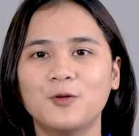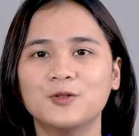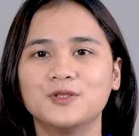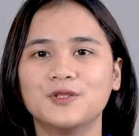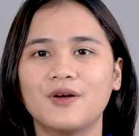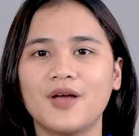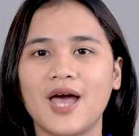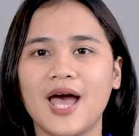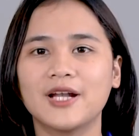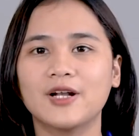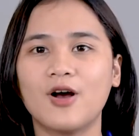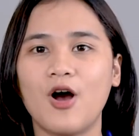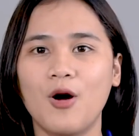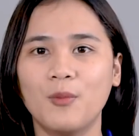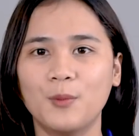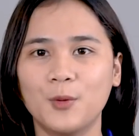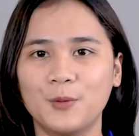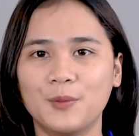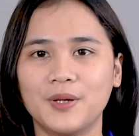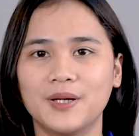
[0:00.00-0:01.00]
หากคุณต้องการ
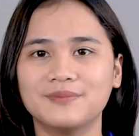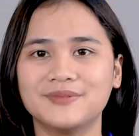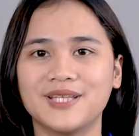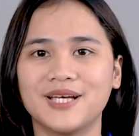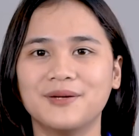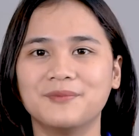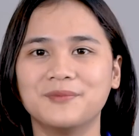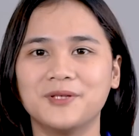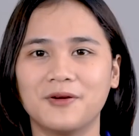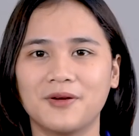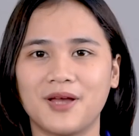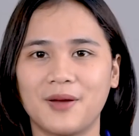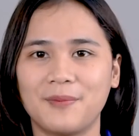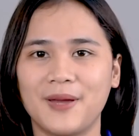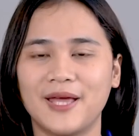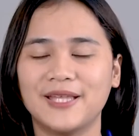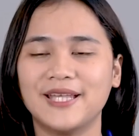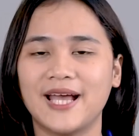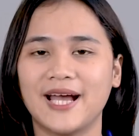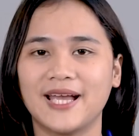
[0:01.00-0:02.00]
ข้อมูลเพิ่มเติมเกี่ยว
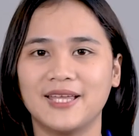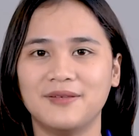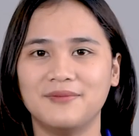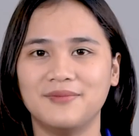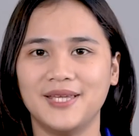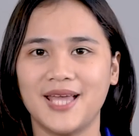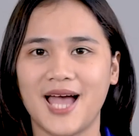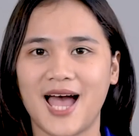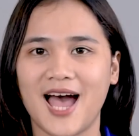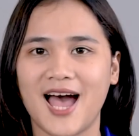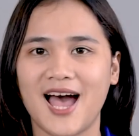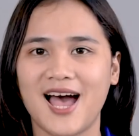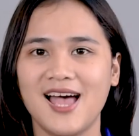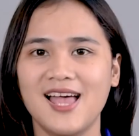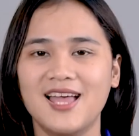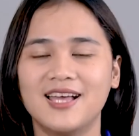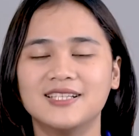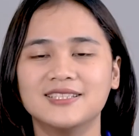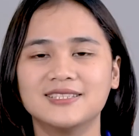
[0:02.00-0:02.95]
กับแผ่นยาง NBR